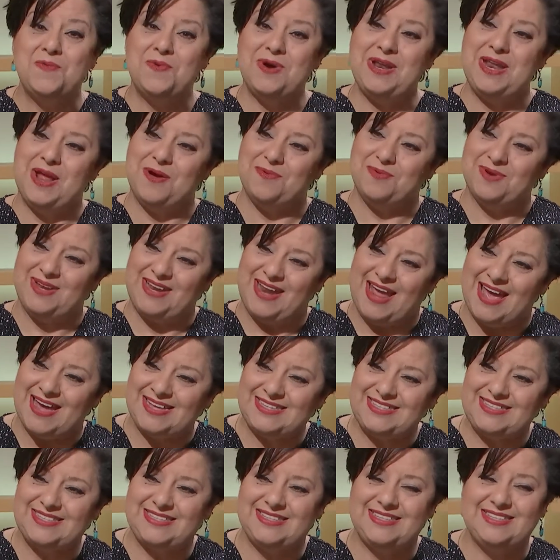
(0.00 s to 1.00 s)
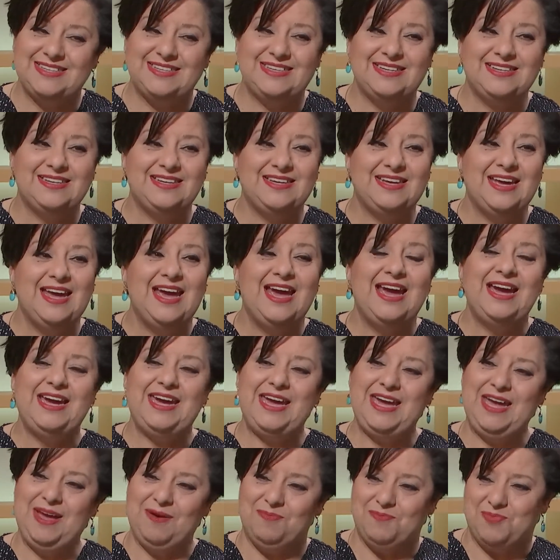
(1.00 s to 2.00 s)
ولاو الناس
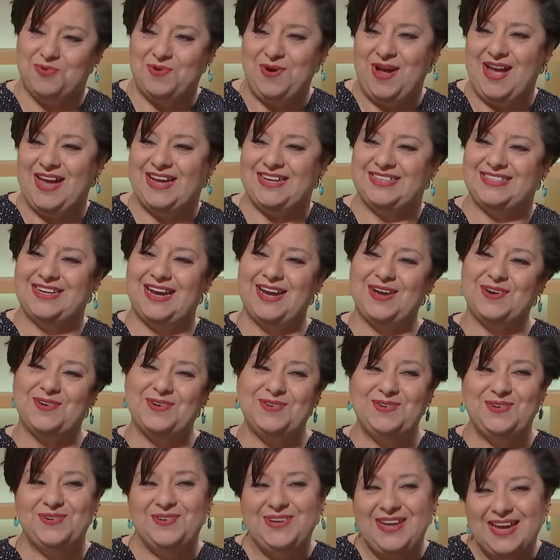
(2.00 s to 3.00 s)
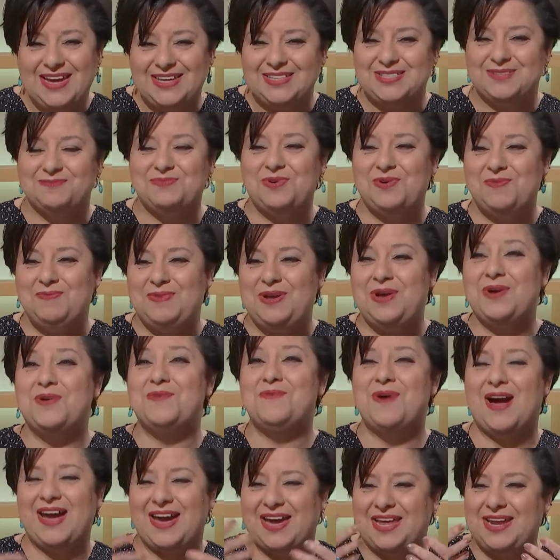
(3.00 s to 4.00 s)
كيحبوا حاجه يقولوا يحسبوه بلي
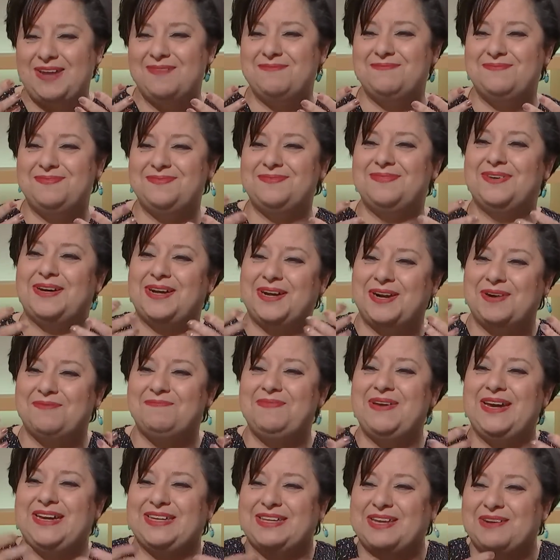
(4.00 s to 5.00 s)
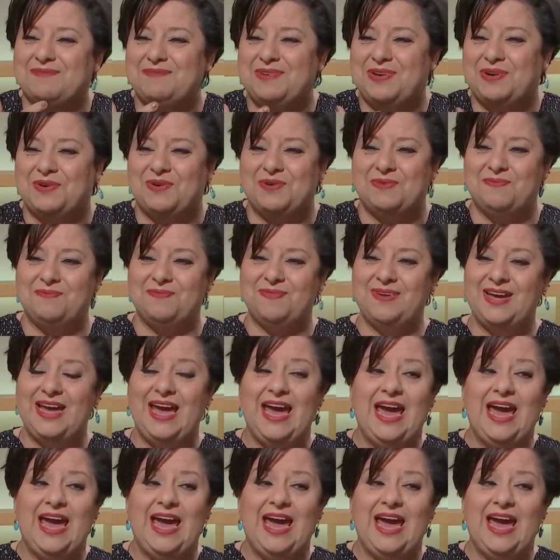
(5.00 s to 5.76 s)
هو قريب ربي اكثر منهم